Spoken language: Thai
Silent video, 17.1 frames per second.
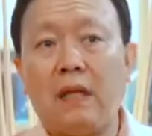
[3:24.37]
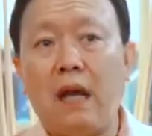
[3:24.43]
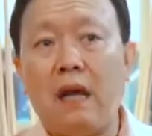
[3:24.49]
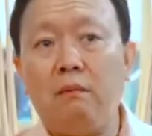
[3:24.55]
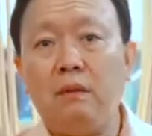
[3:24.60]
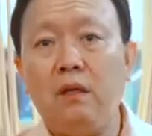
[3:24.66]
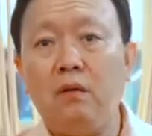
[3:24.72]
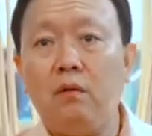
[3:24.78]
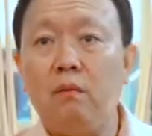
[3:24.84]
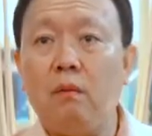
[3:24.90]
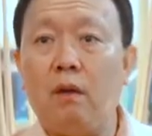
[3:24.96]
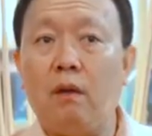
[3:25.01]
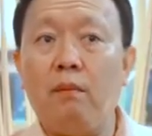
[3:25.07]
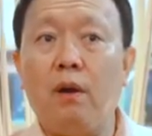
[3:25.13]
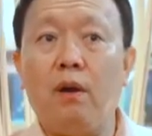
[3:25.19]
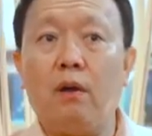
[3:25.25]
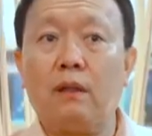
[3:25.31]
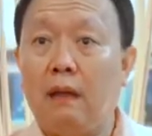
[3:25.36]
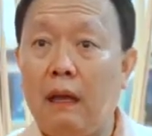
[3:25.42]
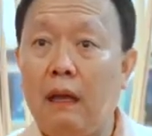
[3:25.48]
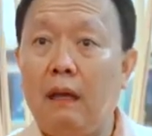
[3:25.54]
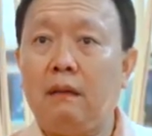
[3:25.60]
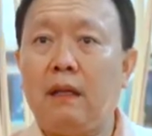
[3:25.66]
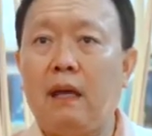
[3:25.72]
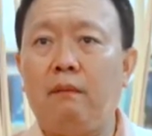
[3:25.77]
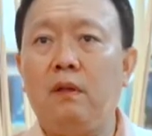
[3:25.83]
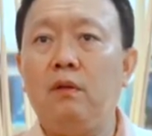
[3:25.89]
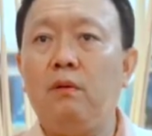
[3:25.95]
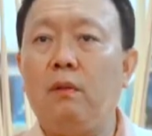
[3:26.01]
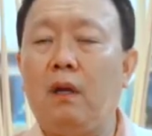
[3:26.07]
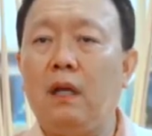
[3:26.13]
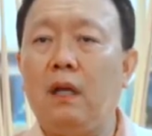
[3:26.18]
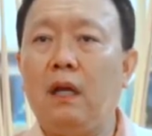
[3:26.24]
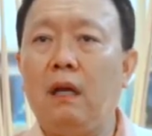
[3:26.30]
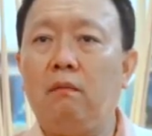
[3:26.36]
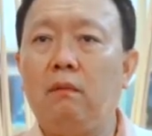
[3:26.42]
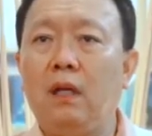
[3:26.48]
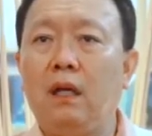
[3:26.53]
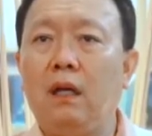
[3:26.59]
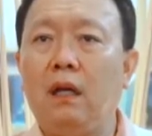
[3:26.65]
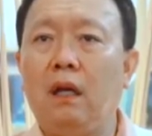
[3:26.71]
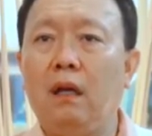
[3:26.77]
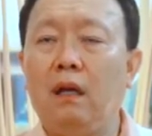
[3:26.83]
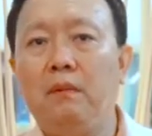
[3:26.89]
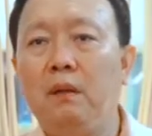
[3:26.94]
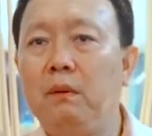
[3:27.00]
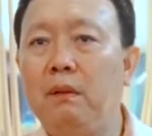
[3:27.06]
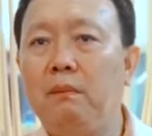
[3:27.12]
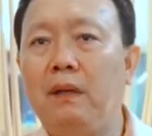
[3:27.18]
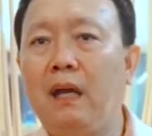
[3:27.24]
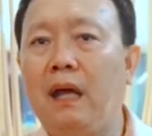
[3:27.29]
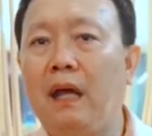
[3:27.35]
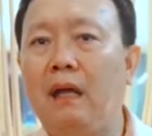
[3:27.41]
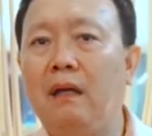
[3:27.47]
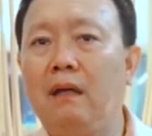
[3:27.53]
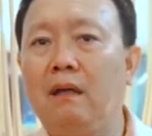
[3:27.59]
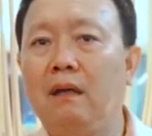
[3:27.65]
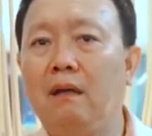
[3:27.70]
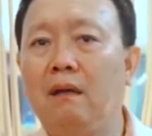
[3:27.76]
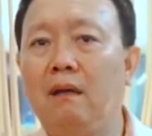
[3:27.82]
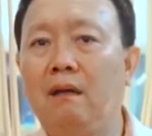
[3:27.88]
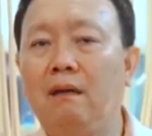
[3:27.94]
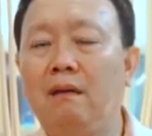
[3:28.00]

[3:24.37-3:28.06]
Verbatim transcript: ตามที่คุณหมอบอกนะฮะตามที่คุณหมอแนะนำเนี่ยนะฮะไม่มีปัญหาเลยก็